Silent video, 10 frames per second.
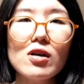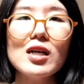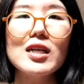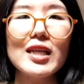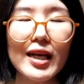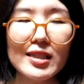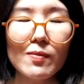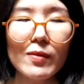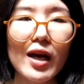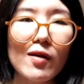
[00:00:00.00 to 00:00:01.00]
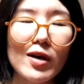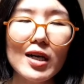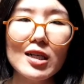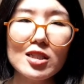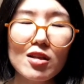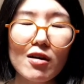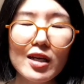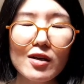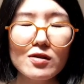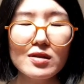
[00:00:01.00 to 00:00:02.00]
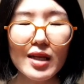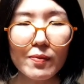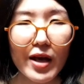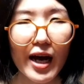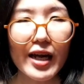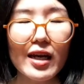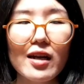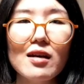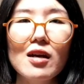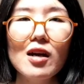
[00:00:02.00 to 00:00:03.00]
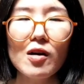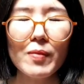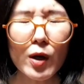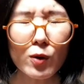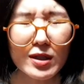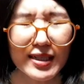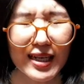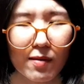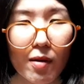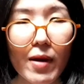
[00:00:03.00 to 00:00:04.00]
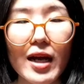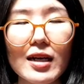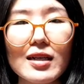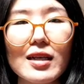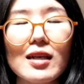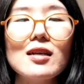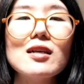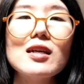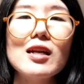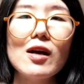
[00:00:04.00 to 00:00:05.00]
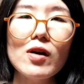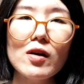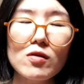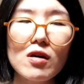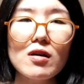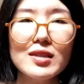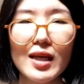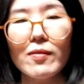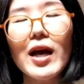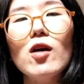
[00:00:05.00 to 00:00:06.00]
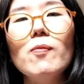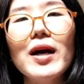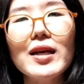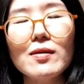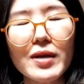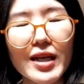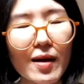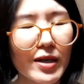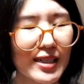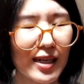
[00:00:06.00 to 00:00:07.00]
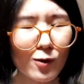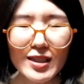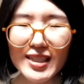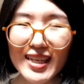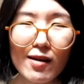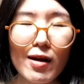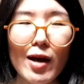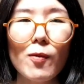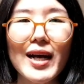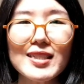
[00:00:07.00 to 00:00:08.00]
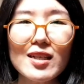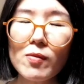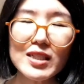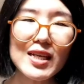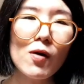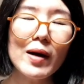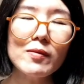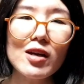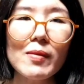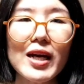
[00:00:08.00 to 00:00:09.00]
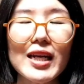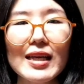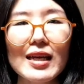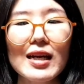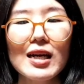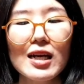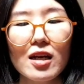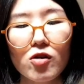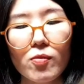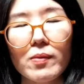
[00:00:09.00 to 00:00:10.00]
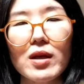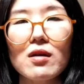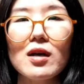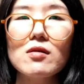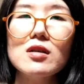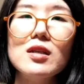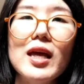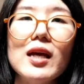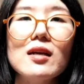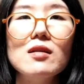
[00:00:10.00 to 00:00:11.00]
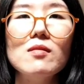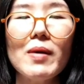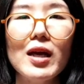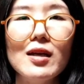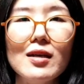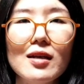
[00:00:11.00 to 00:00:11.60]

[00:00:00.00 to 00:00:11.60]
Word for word: เขาก็เกิดการจำได้ว่าตอนที่เขาเสพยาเนี่ยนะมันรู้สึกดีมากๆเลยแล้วเขาก็เสพยาเข้าไปมาทำให้ฉันรู้สึกดีแล้วๆพาฉันออกไปจากความทรมานนี้แล้วโดปามีนของเขาก็เด้งขึ้นไปใหม่